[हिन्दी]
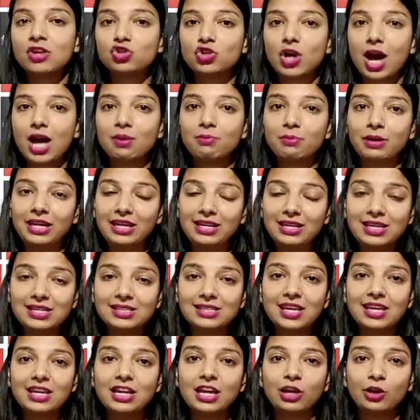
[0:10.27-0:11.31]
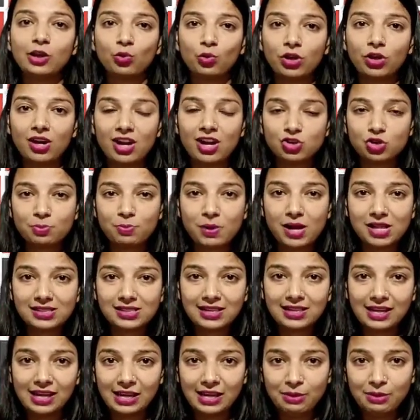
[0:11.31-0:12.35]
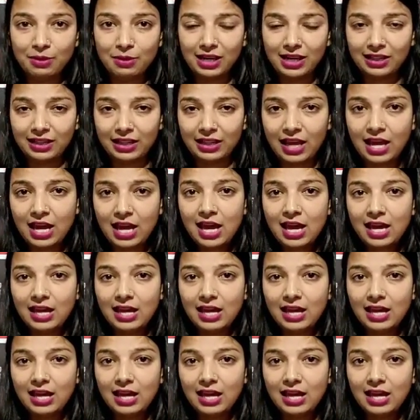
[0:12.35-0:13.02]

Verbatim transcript: चार महीने से ये क्योंकि राज्यपाल से नहीं मिले थे